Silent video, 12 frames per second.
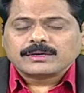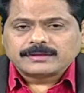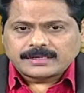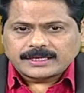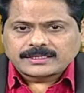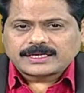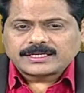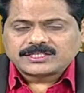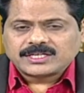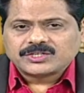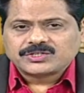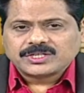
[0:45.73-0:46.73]
అధినేత
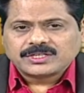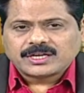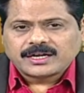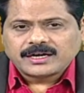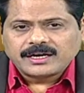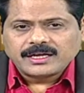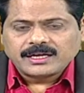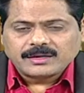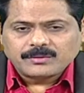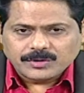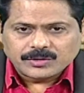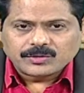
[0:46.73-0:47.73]
శరత్ చంద్రారెడ్డి
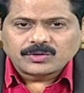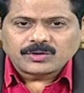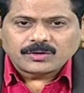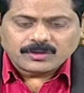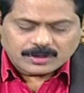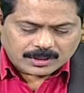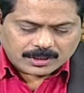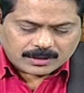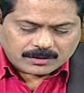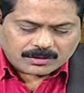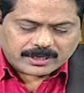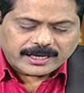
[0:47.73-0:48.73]
ఇప్పుడు ఇందులో
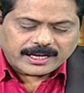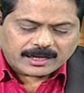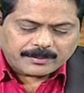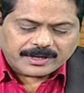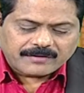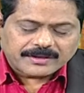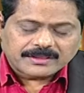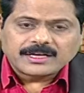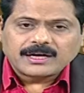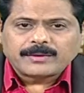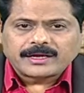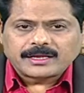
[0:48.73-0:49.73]
కీలకమైన
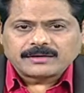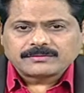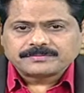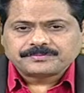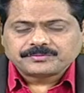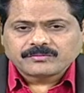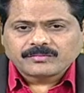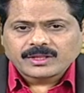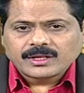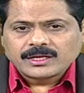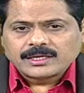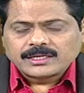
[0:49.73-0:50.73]
వ్యక్తిగా మారారు
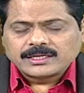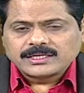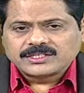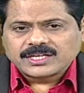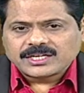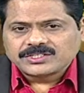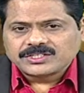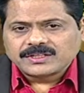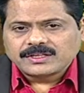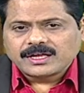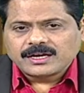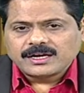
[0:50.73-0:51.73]
ఈ శరత్
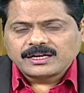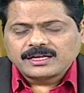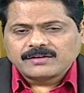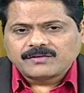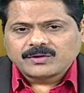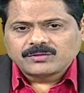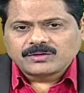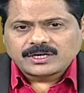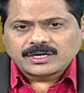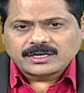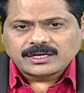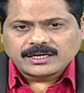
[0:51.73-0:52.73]
చంద్రారెడ్డి ఎవరు
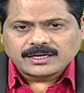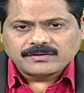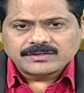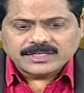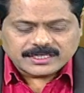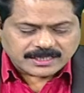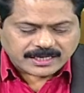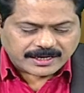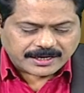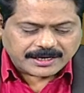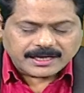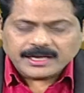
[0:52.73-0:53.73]
అని అంటే
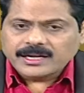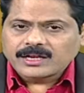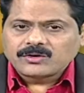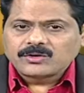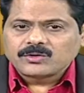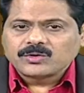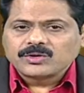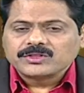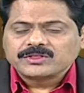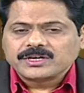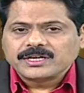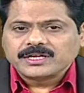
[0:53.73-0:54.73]
విజయసాయిరెడ్డి గారి అల్లుడు
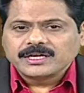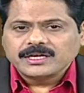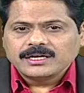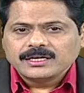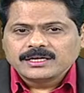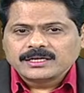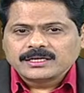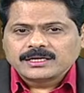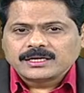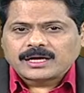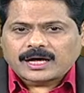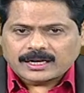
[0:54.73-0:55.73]
రోహిత్ రెడ్డికి
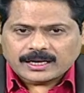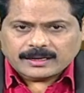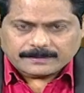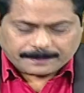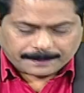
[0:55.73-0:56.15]
అన్న